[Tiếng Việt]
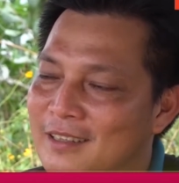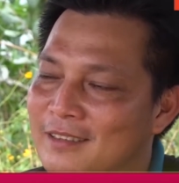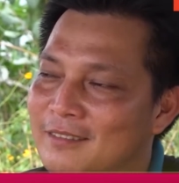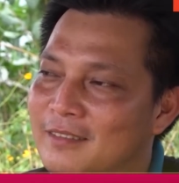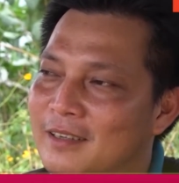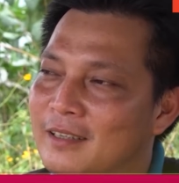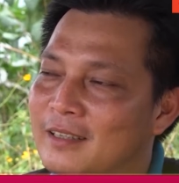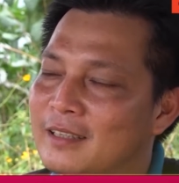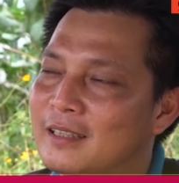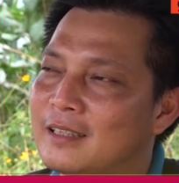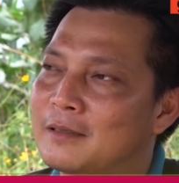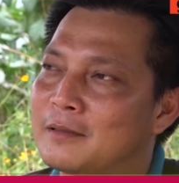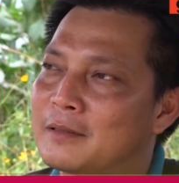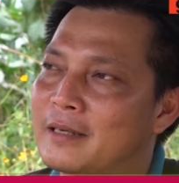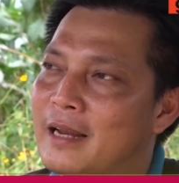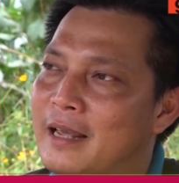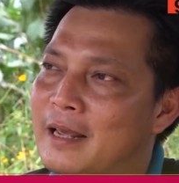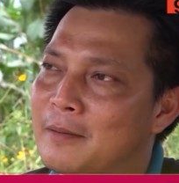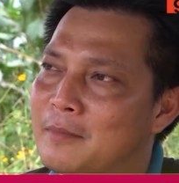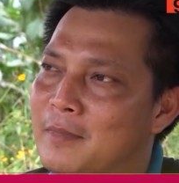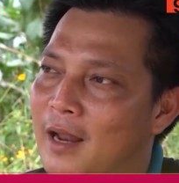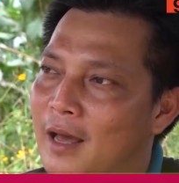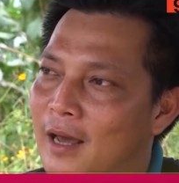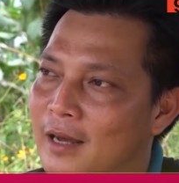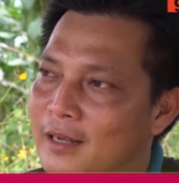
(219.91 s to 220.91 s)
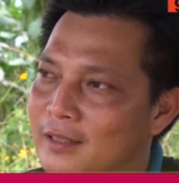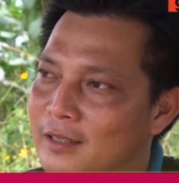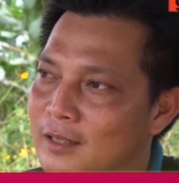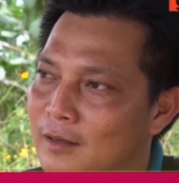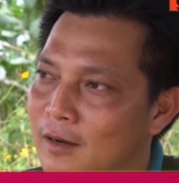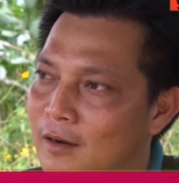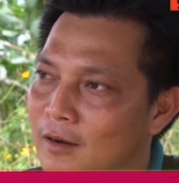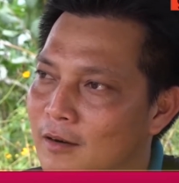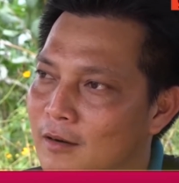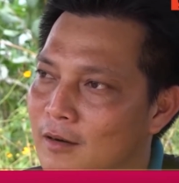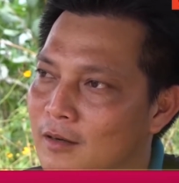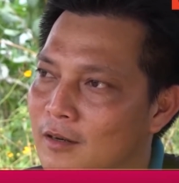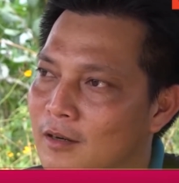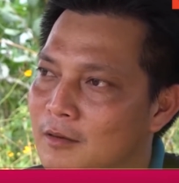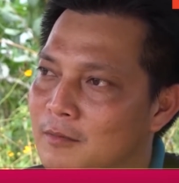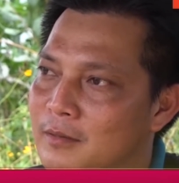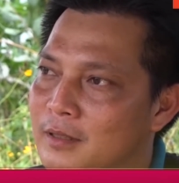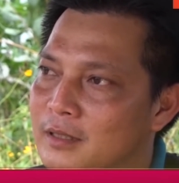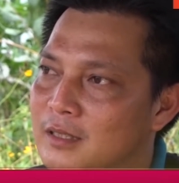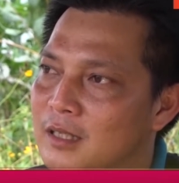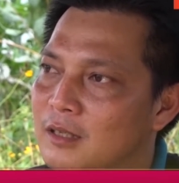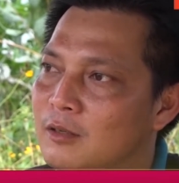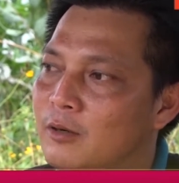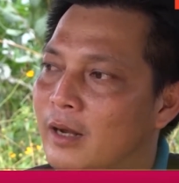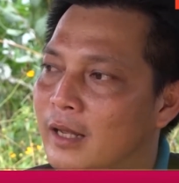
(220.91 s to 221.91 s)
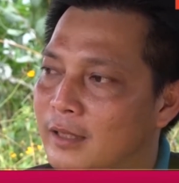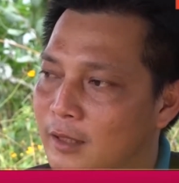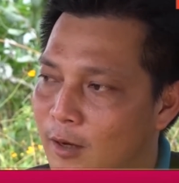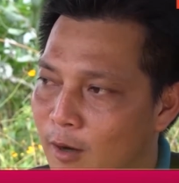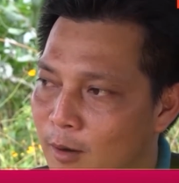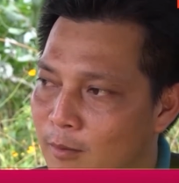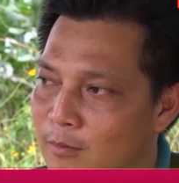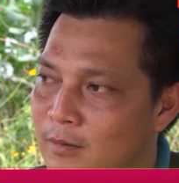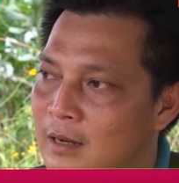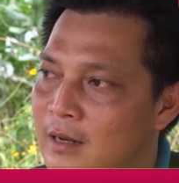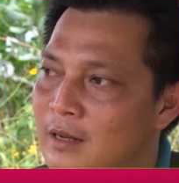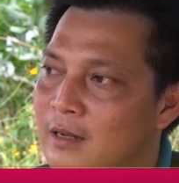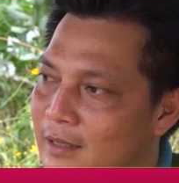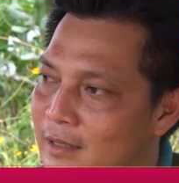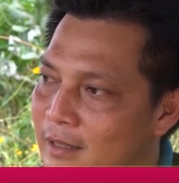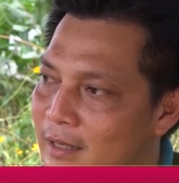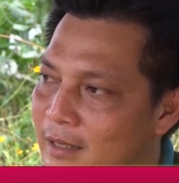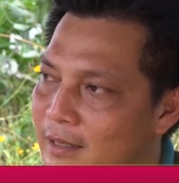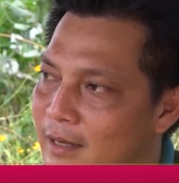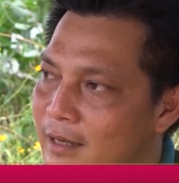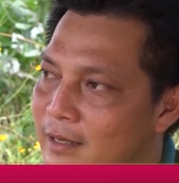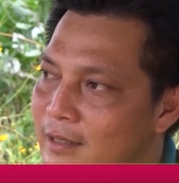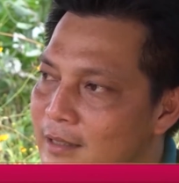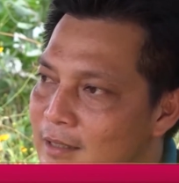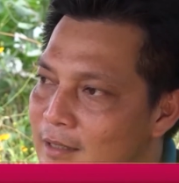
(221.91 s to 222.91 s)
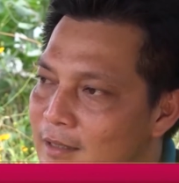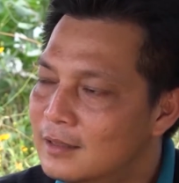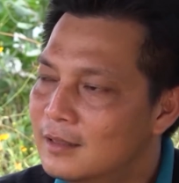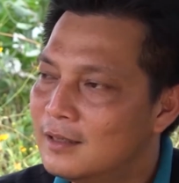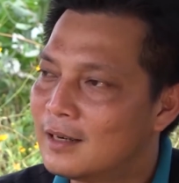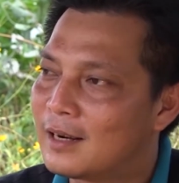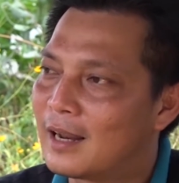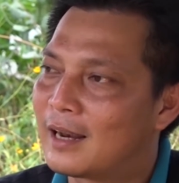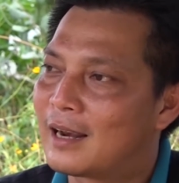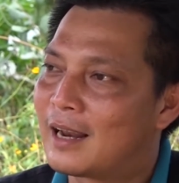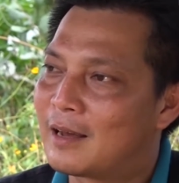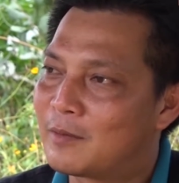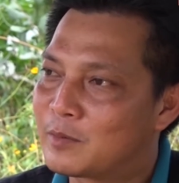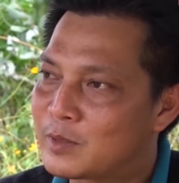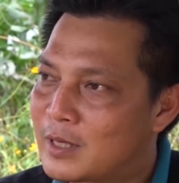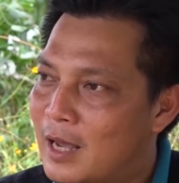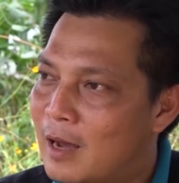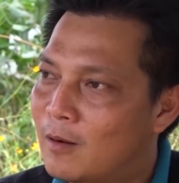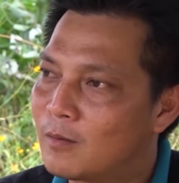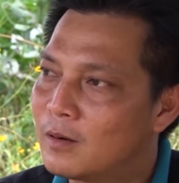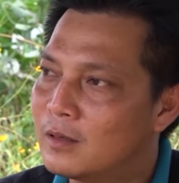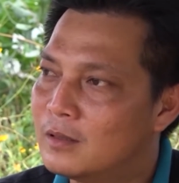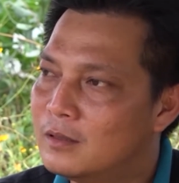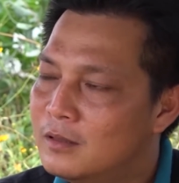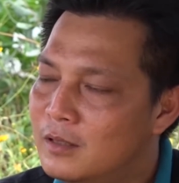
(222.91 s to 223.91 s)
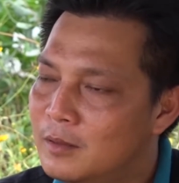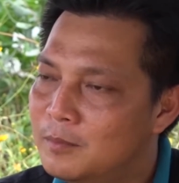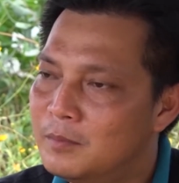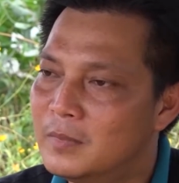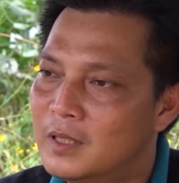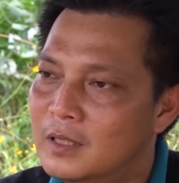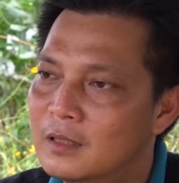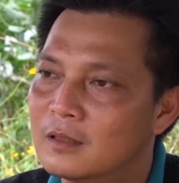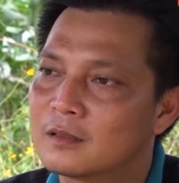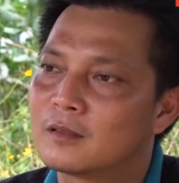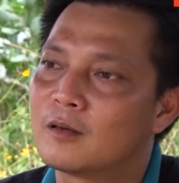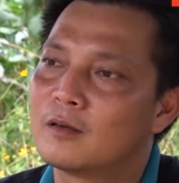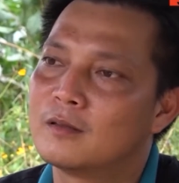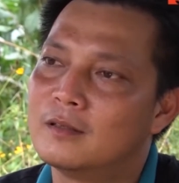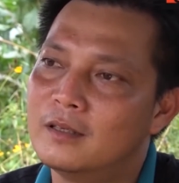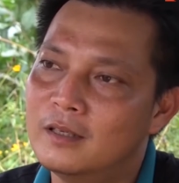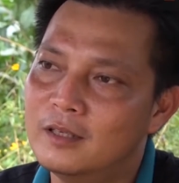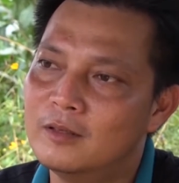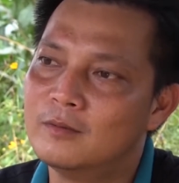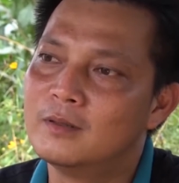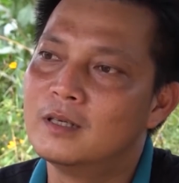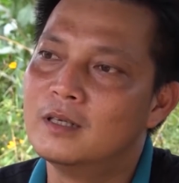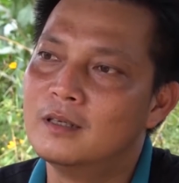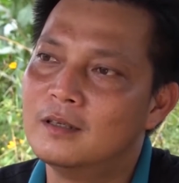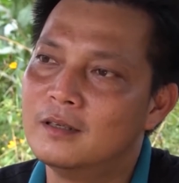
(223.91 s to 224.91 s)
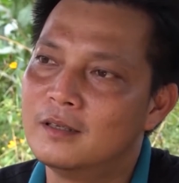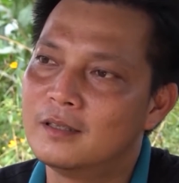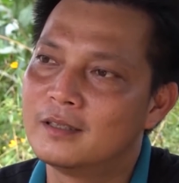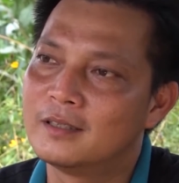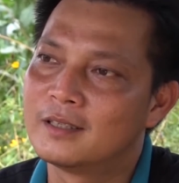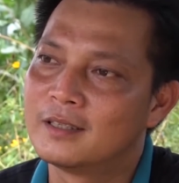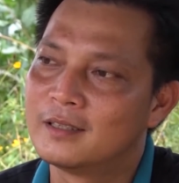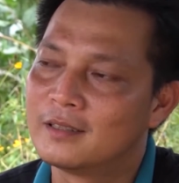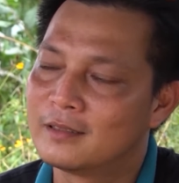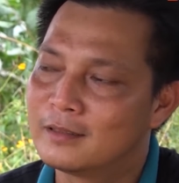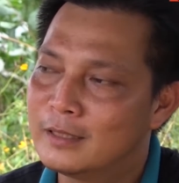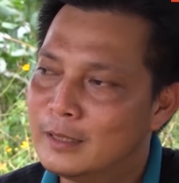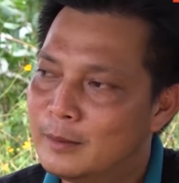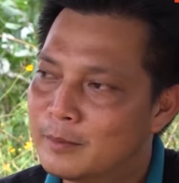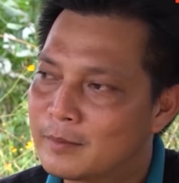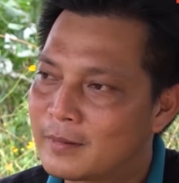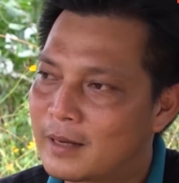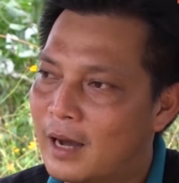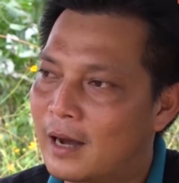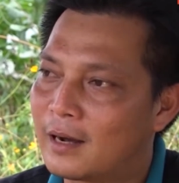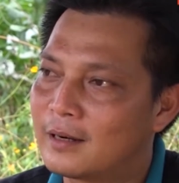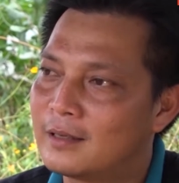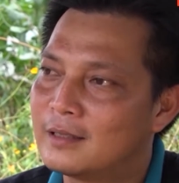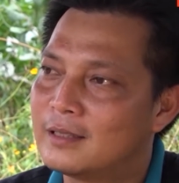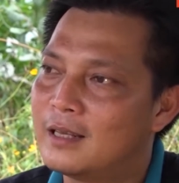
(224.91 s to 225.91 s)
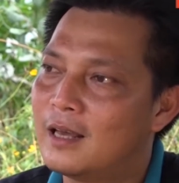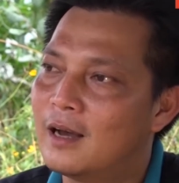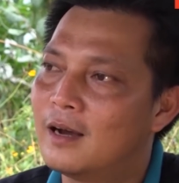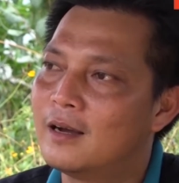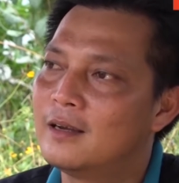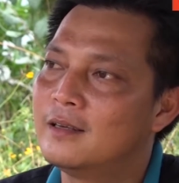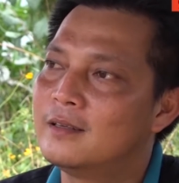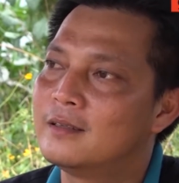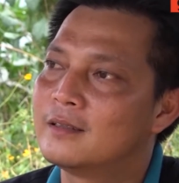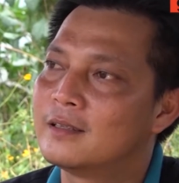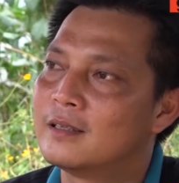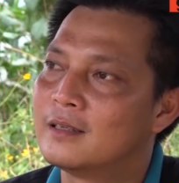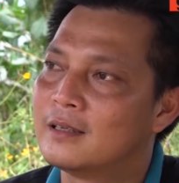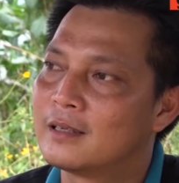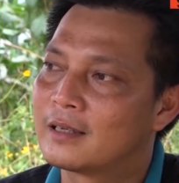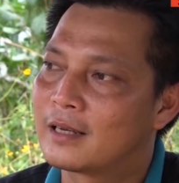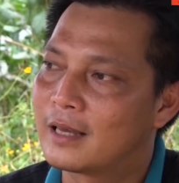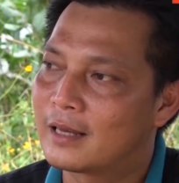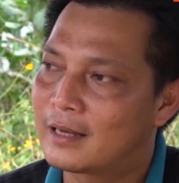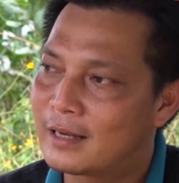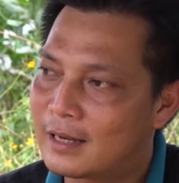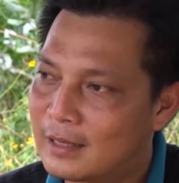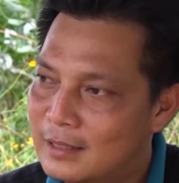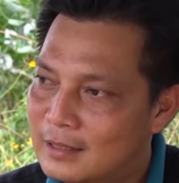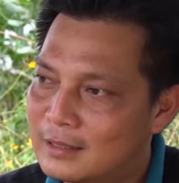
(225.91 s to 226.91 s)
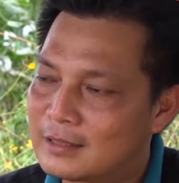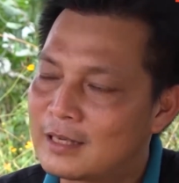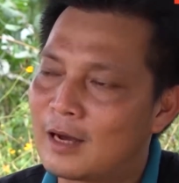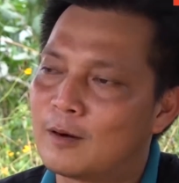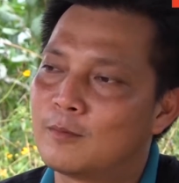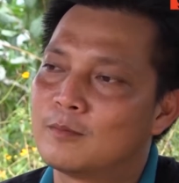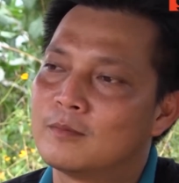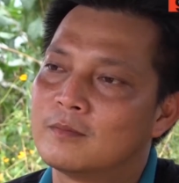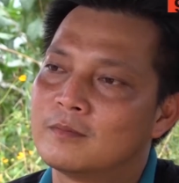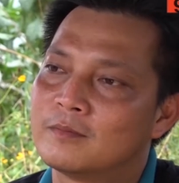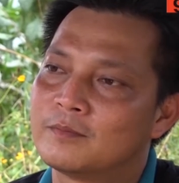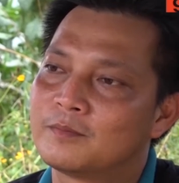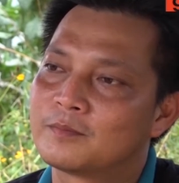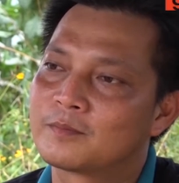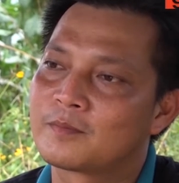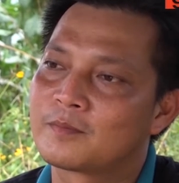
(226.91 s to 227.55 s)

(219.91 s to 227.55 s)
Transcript: và đem lại cho họ có một cái sức khỏe tốt cái định hướng là làm sao đó giúp được cho nhiều người tiếp cận với cái cách trồng